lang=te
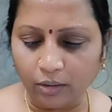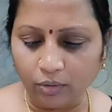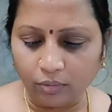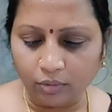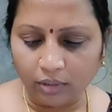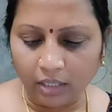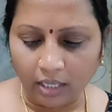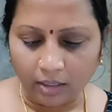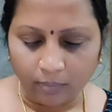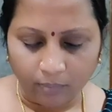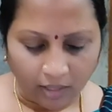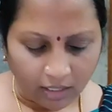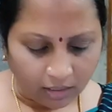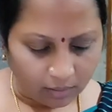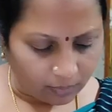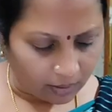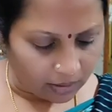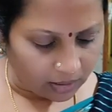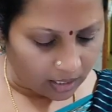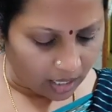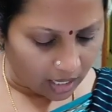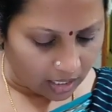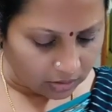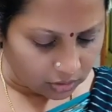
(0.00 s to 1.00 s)
ఇరవై ఐదు మంది
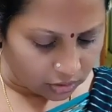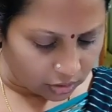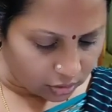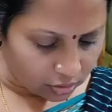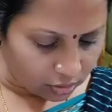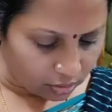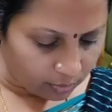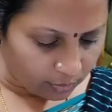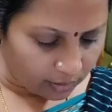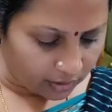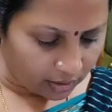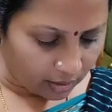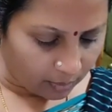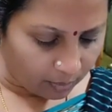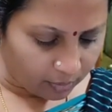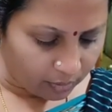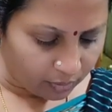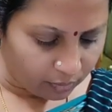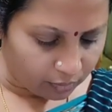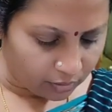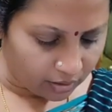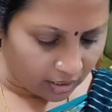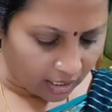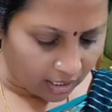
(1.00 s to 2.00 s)
ఆశీస్సులు మీకు ఎప్పుడు
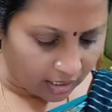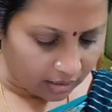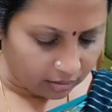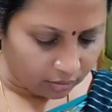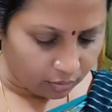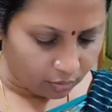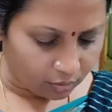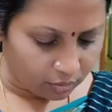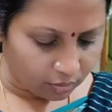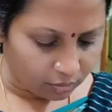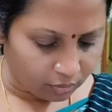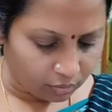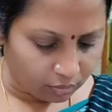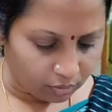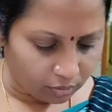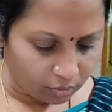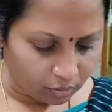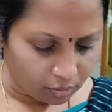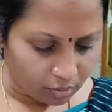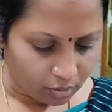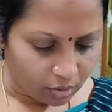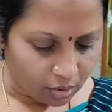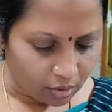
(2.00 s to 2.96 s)
ఉండాలని కోరుకుంటూ